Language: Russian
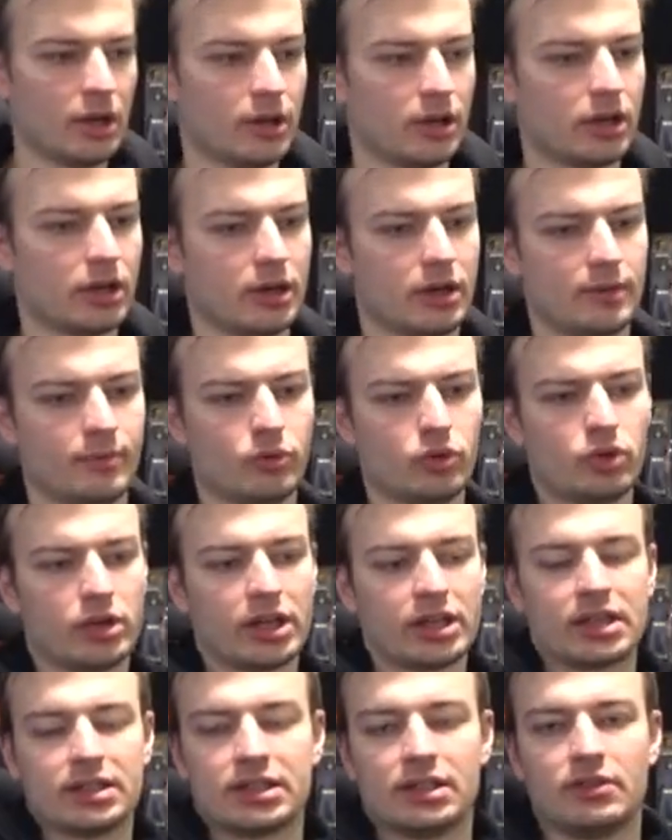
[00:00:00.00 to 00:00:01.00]
а, ну,
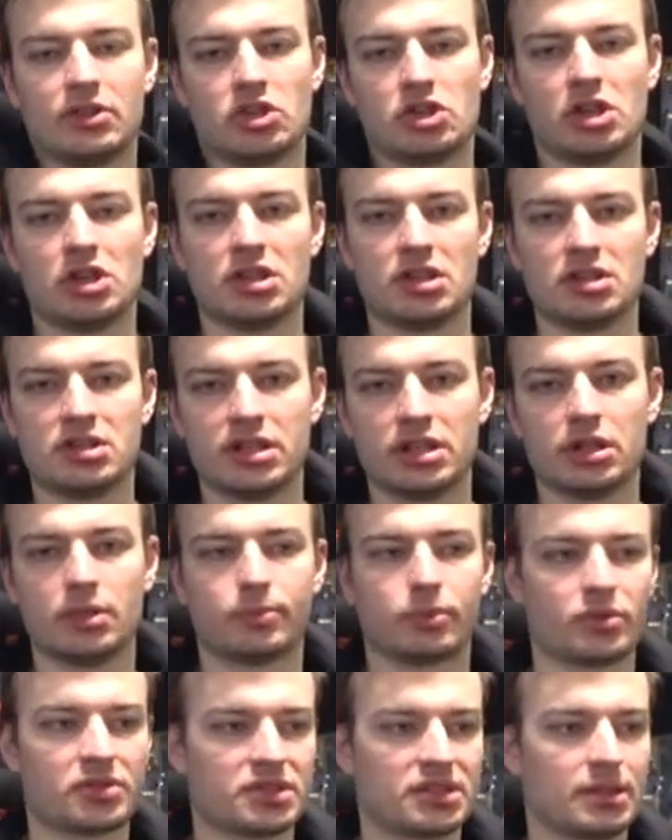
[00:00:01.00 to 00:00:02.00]
каких-то вещей не делал,
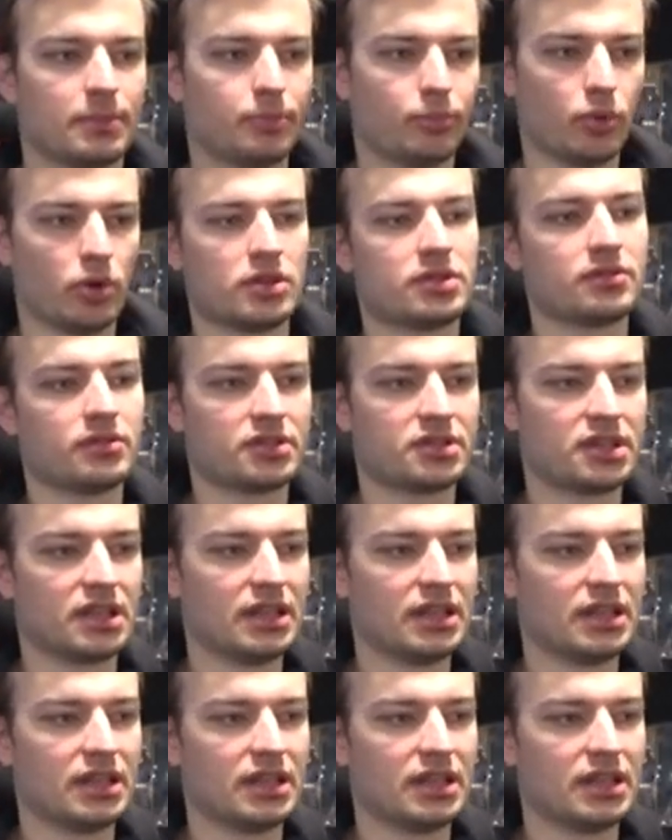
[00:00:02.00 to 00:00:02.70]
просто пользовался,